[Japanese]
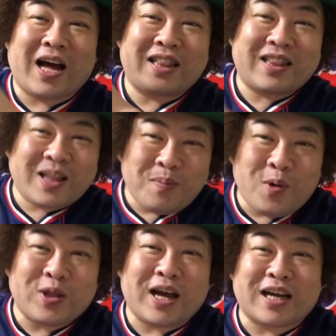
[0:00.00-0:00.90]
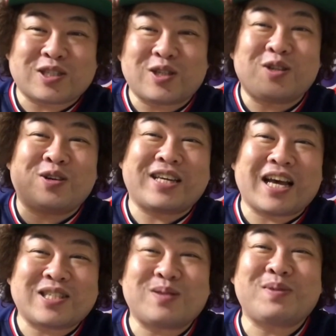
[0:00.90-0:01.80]
買ってもなんか次の日
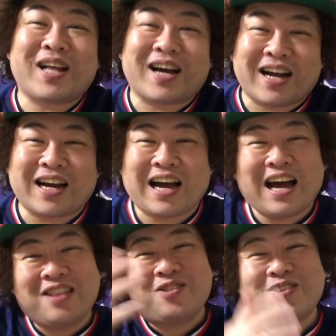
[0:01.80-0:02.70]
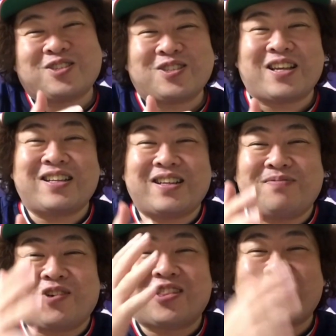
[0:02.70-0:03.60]
休みだから、カードの初戦に
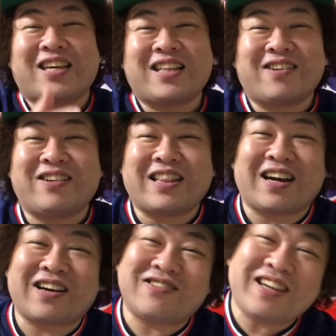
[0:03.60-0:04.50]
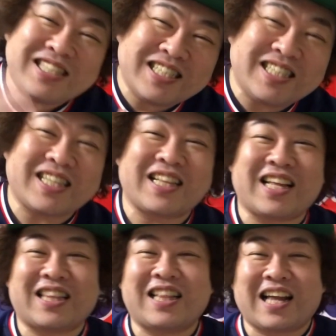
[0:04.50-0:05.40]
持ってきてくれたら嬉しいって
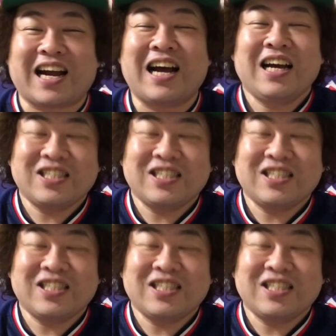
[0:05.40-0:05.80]
なってたら、